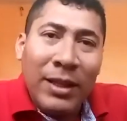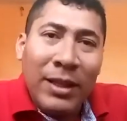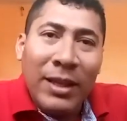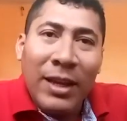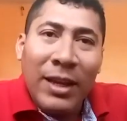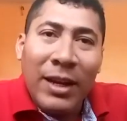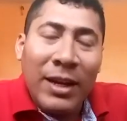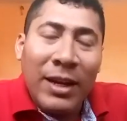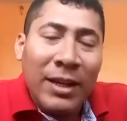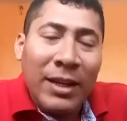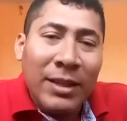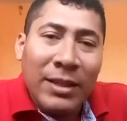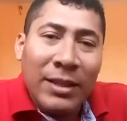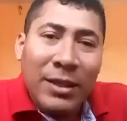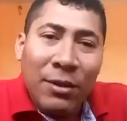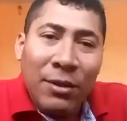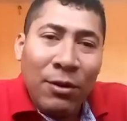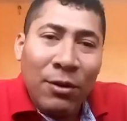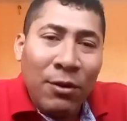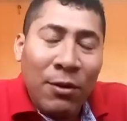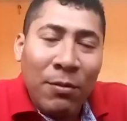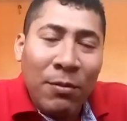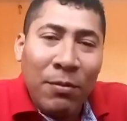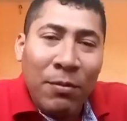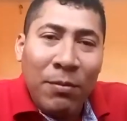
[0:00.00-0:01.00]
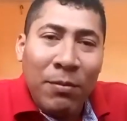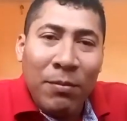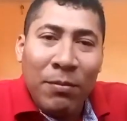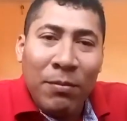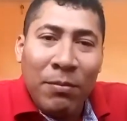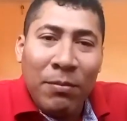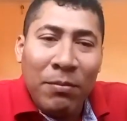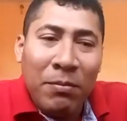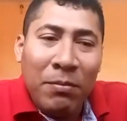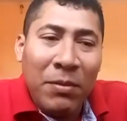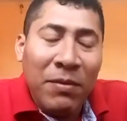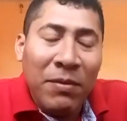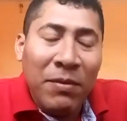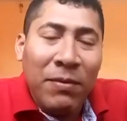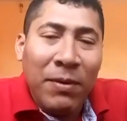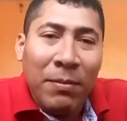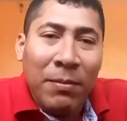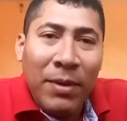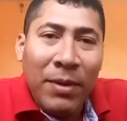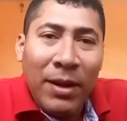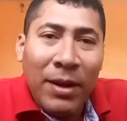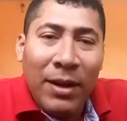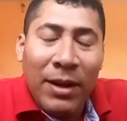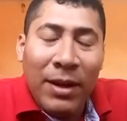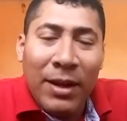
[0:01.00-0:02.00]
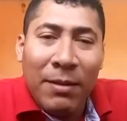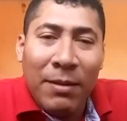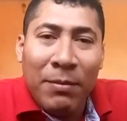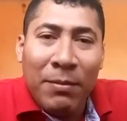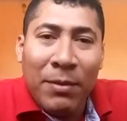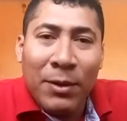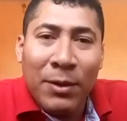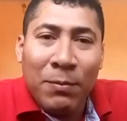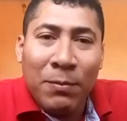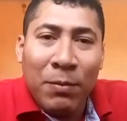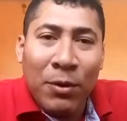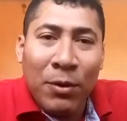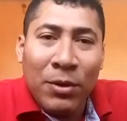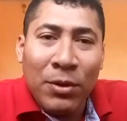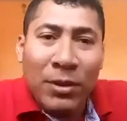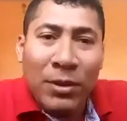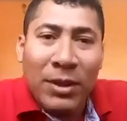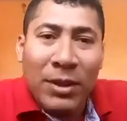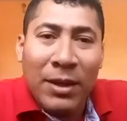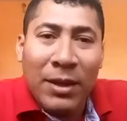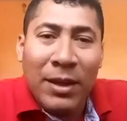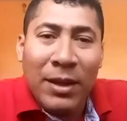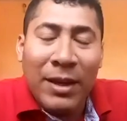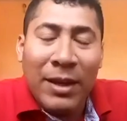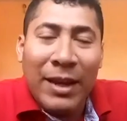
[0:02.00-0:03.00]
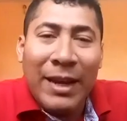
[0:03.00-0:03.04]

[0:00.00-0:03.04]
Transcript: y agradecido con mi familia, mi esposa,